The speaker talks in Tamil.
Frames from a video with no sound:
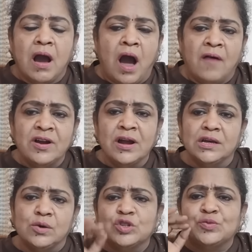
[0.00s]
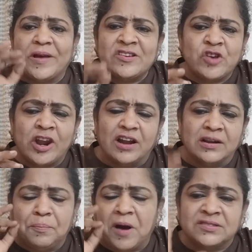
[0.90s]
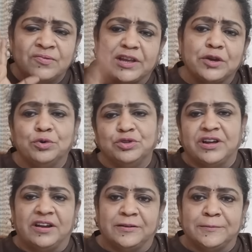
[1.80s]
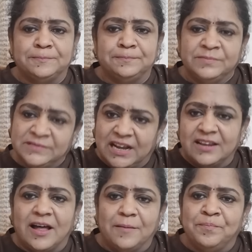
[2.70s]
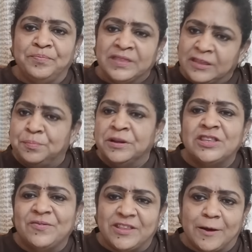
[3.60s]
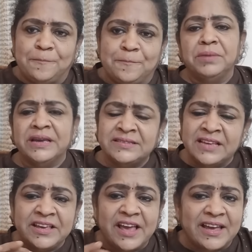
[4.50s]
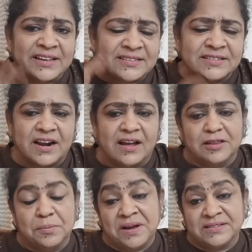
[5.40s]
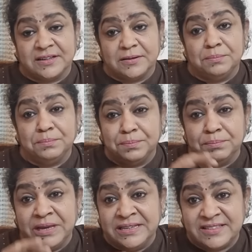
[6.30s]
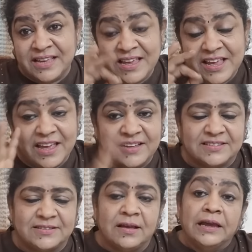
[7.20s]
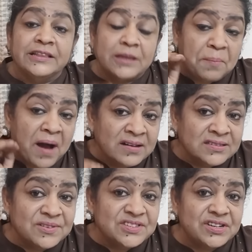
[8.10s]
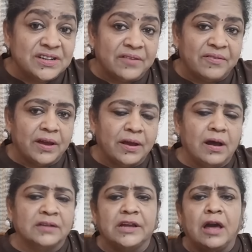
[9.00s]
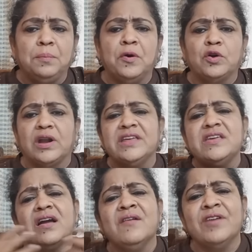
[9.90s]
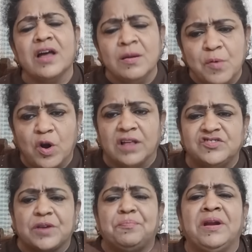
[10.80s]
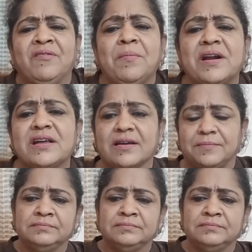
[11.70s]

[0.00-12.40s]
அவங்களுக்கு ஒரு ஸ்பெஷலான பாஸ் வாங்கி கொடுத்துருக்கானுங்க இந்த ஆள் தான் இந்த பிருத்திவி தான் பிசிஏஎஸ்ன்றாங்க அந்த பாசை பிசிஏஎஸ் இந்த பாஸ் வச்சிருக்கிறவன் அந்த ஏர்போர்ட்ல எங்க வேணாலும் போகலாம் செக் பண்ணவே மாட்டாங்க